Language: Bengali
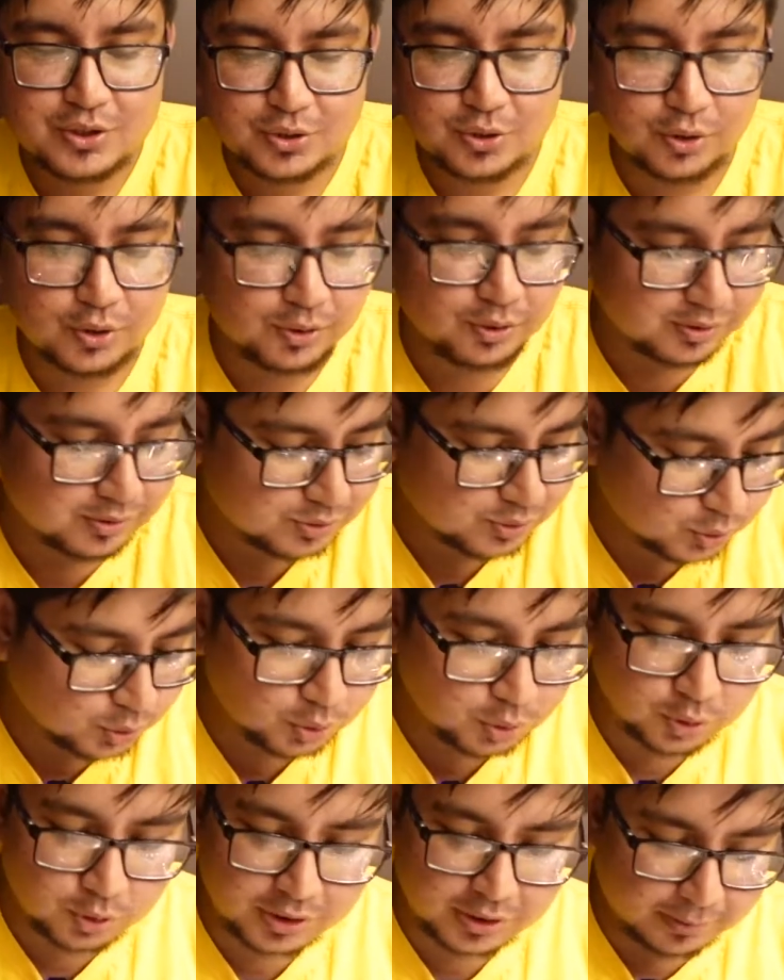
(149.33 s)
তো
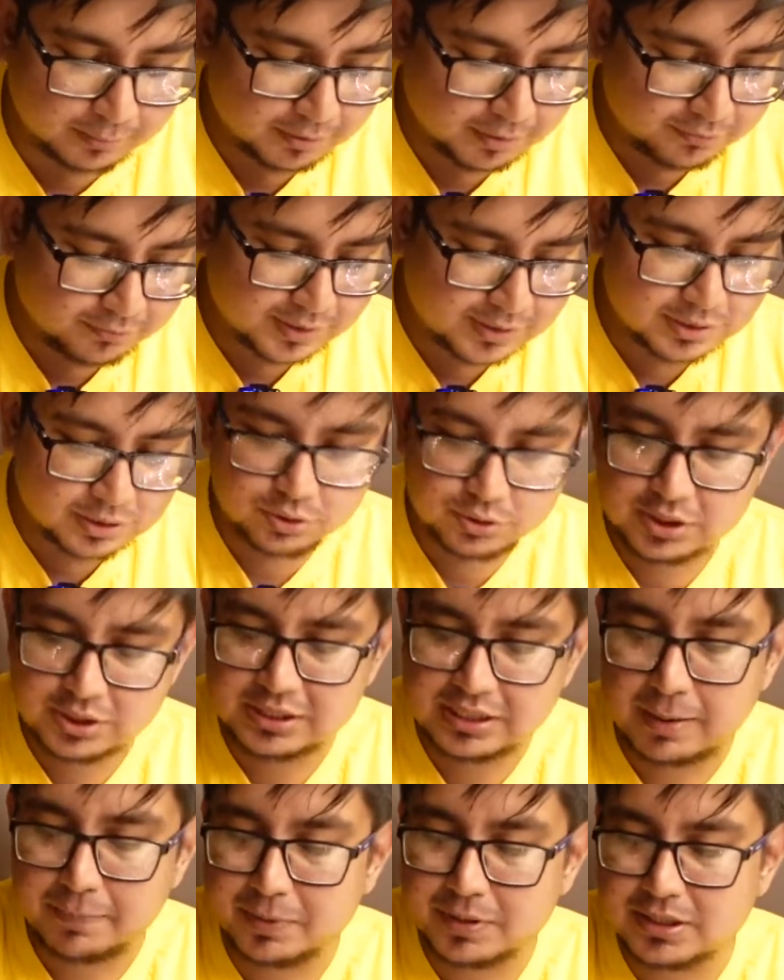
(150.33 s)
শুরু করি আমরা ফার্স্ট হচ্ছে
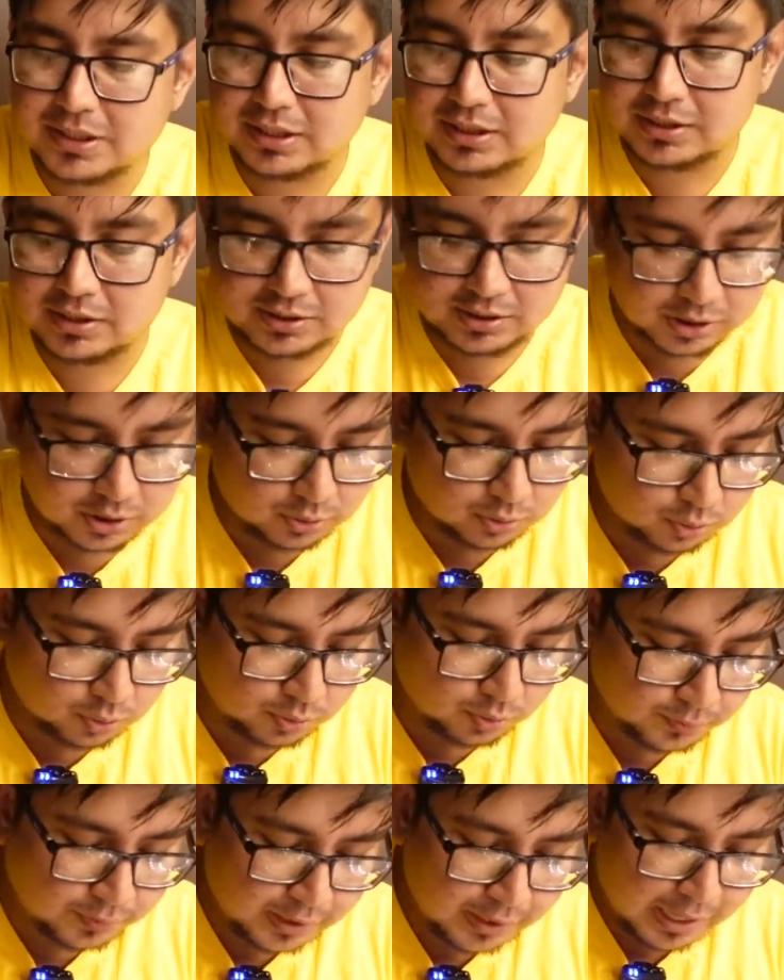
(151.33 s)
চাপের সাথে যেহেতু
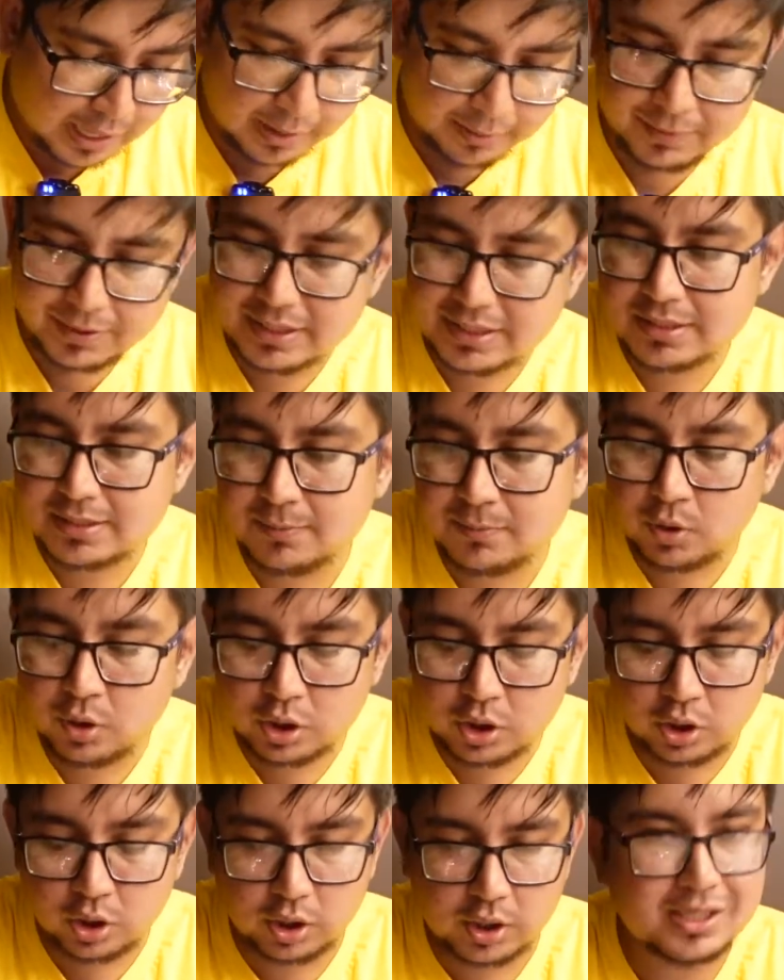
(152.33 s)
আমার কাছে
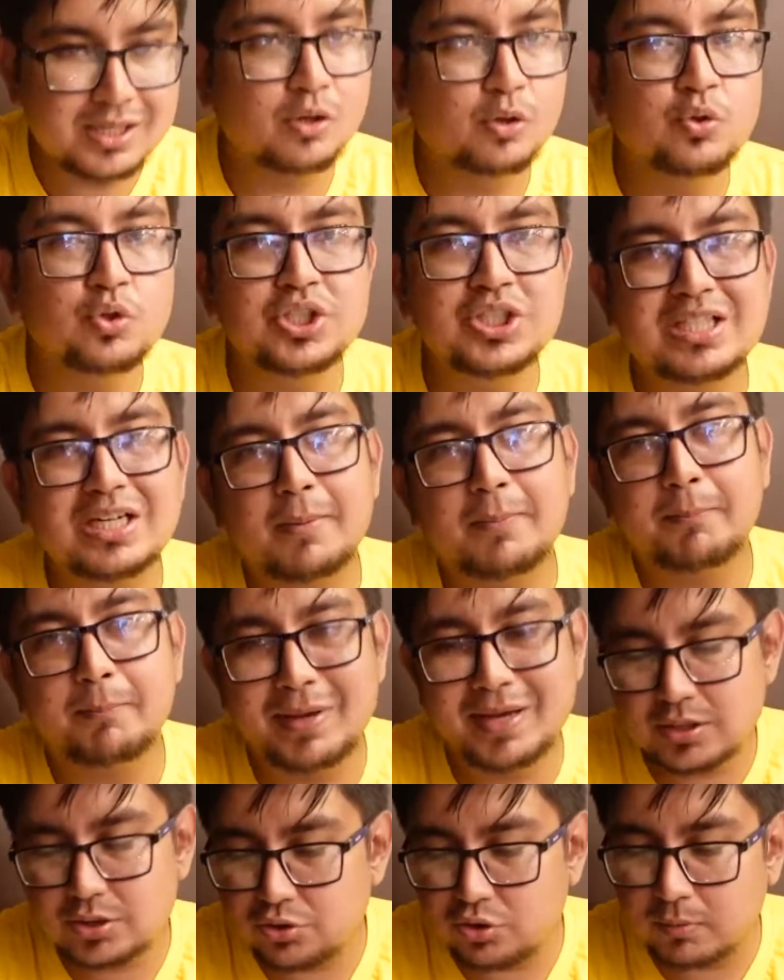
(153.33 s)
মনে হয় লুচিটা
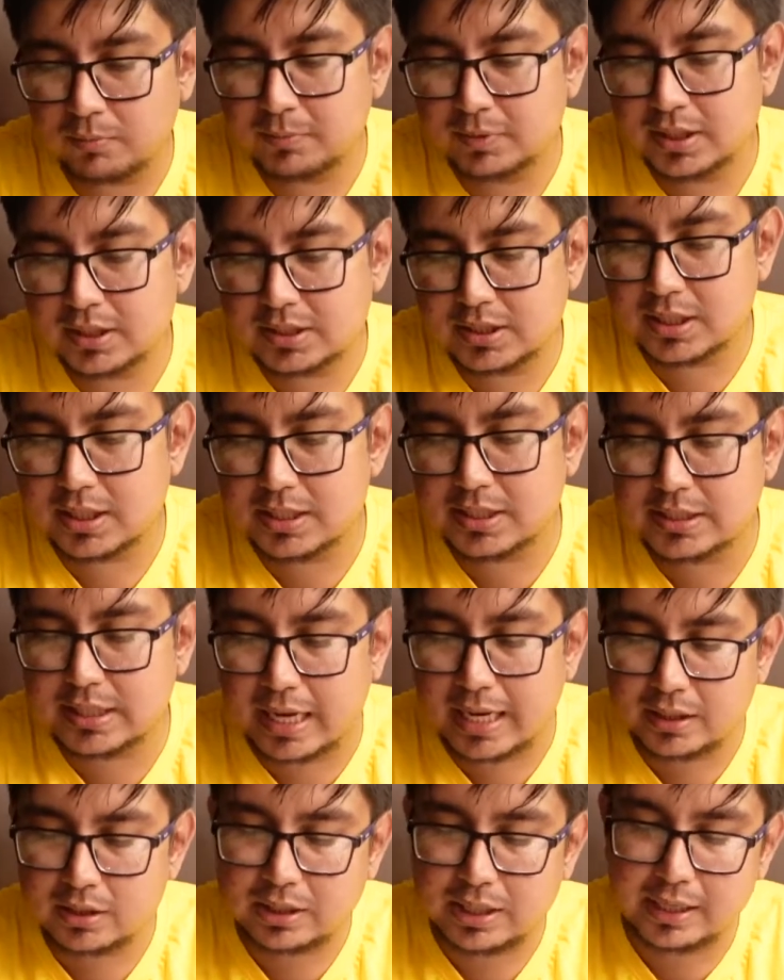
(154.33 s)
বেস্ট কম্বিনেশনে
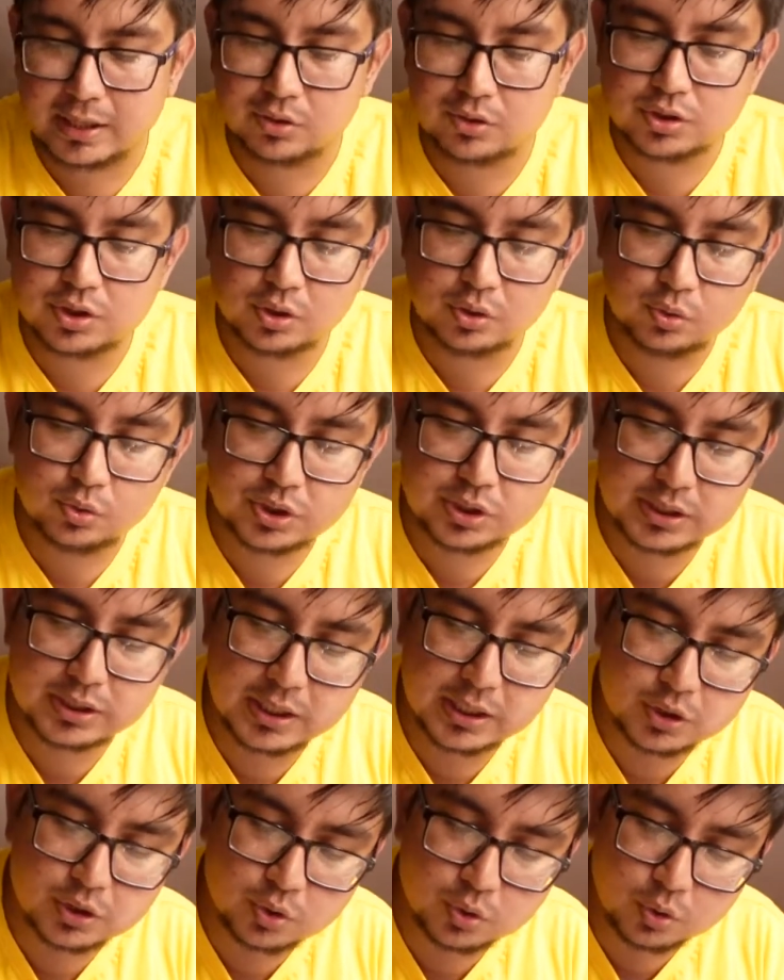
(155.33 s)
যায় তাই হচ্ছে লুচি
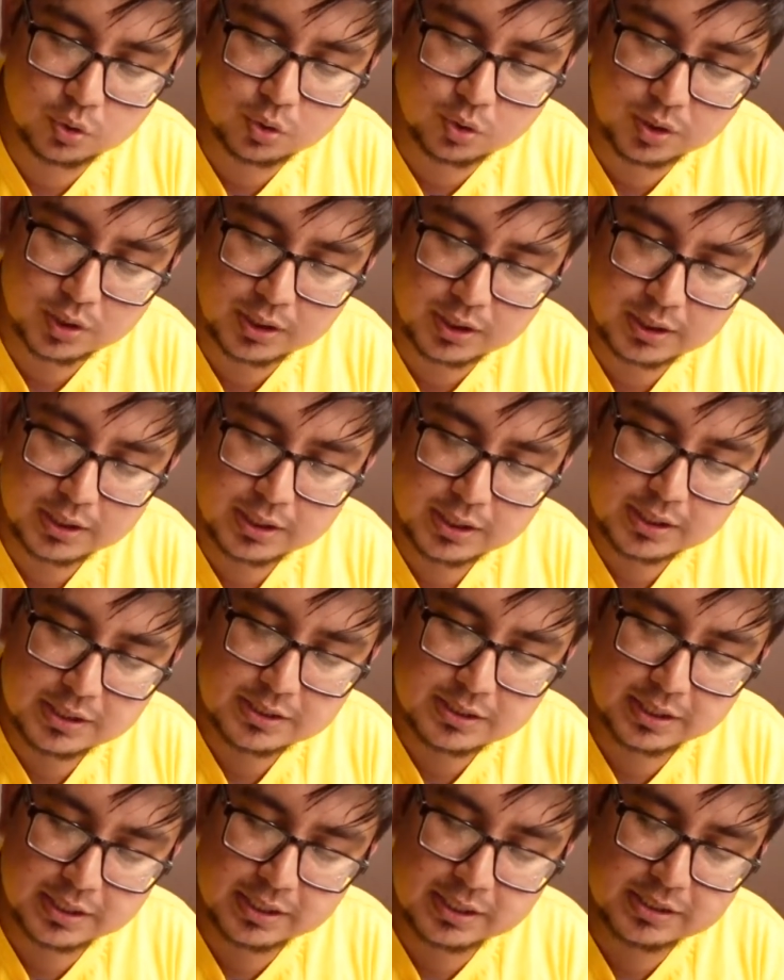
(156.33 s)
দিয়ে শুরু করি
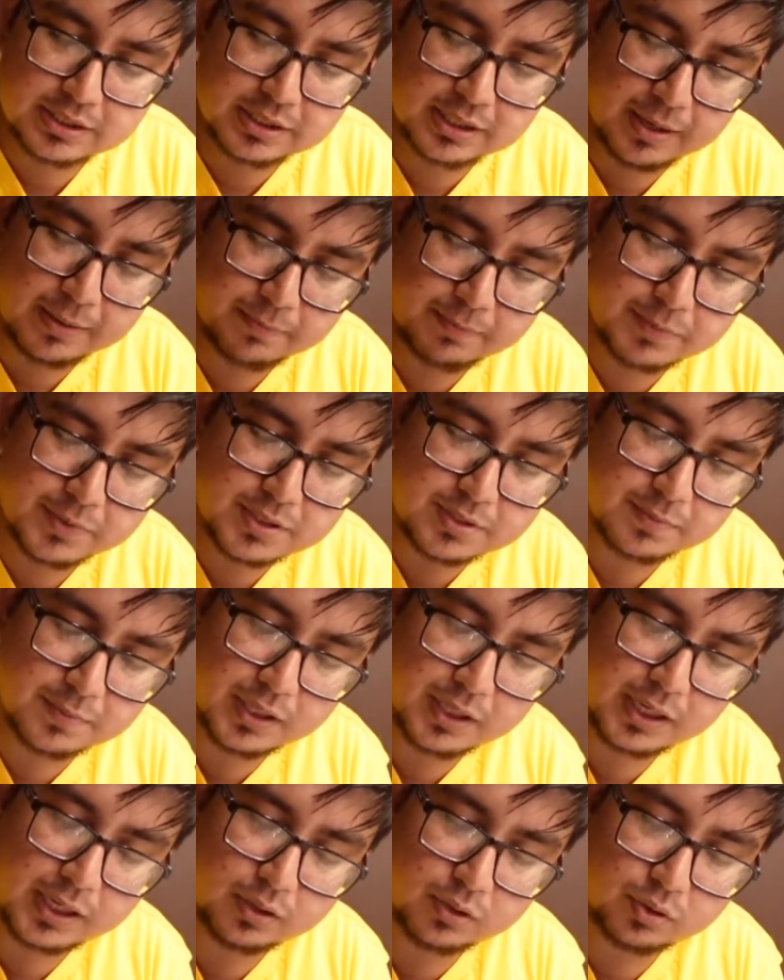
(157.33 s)
চিকেন চাপ
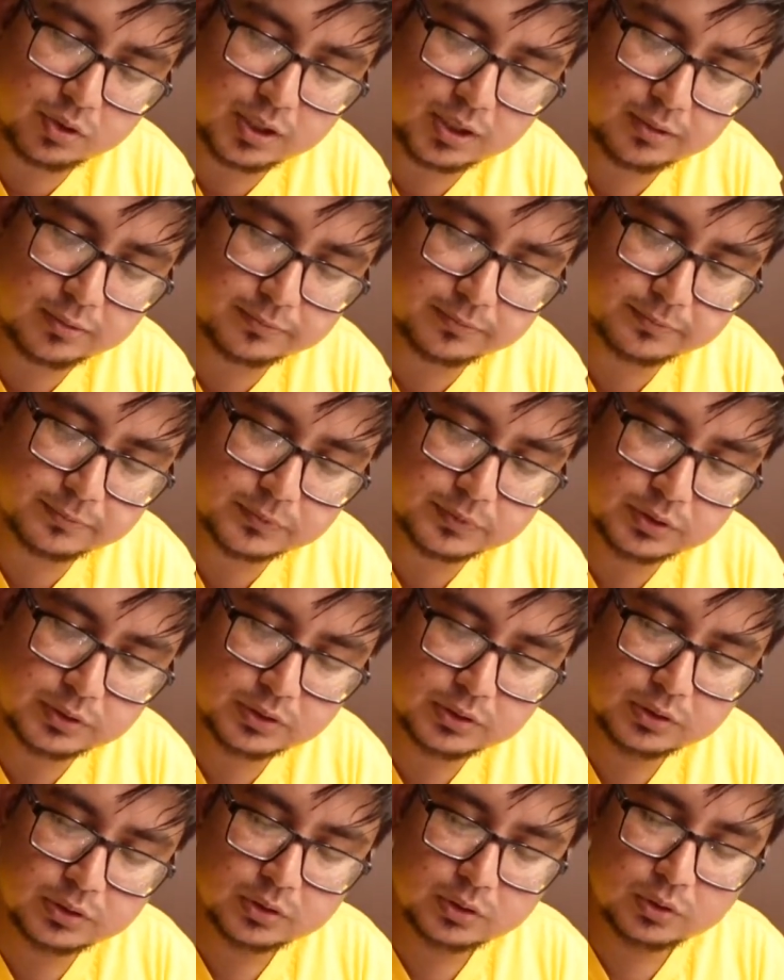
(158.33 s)
বিসমিল্লা করি
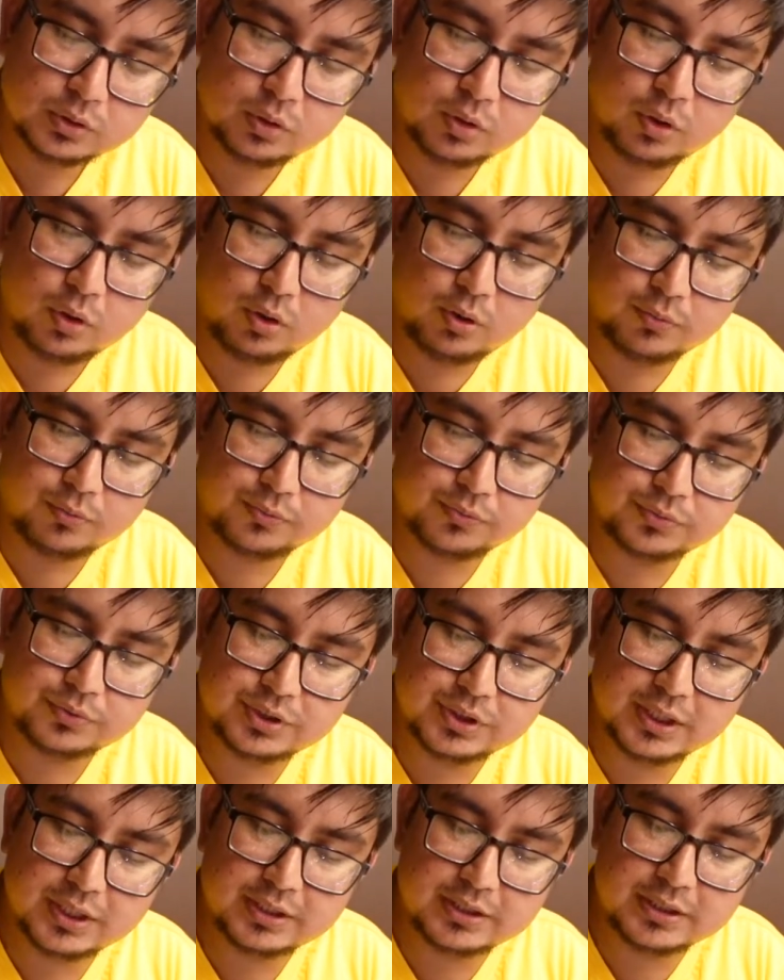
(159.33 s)
ও
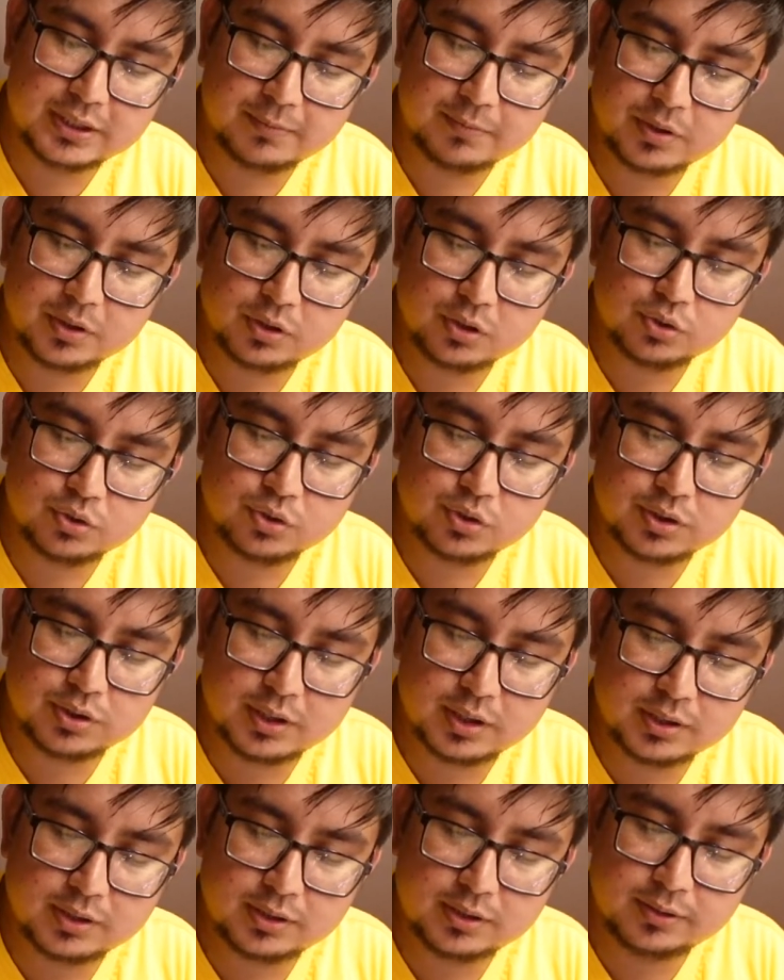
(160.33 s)
চিকেন চাপটা তো জোস
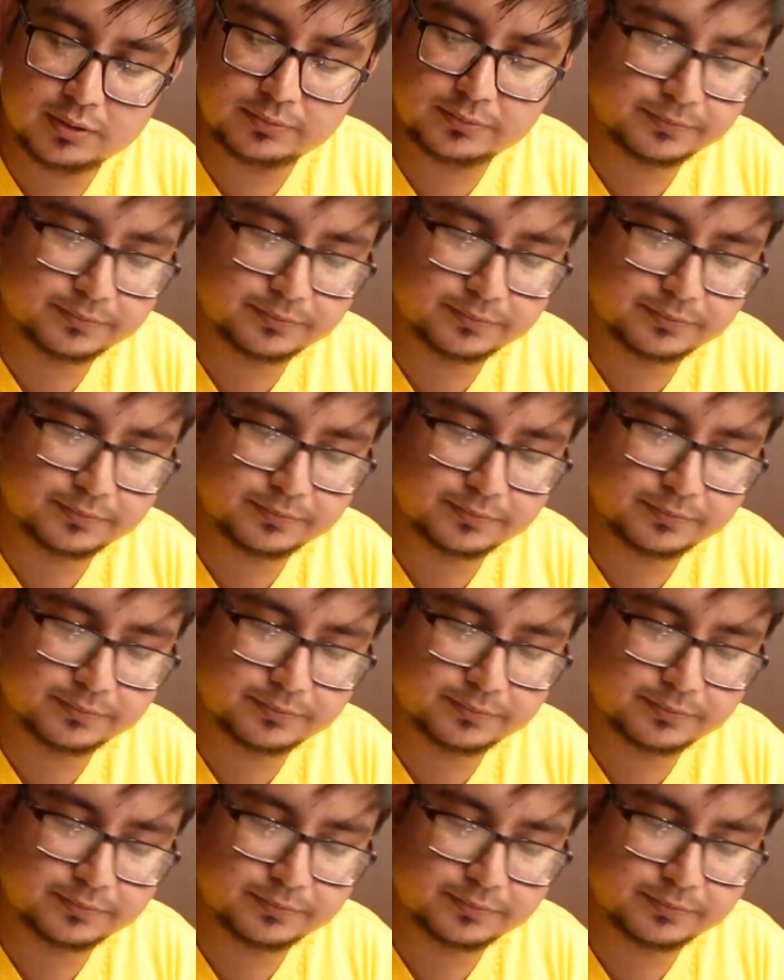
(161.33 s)
দেখতে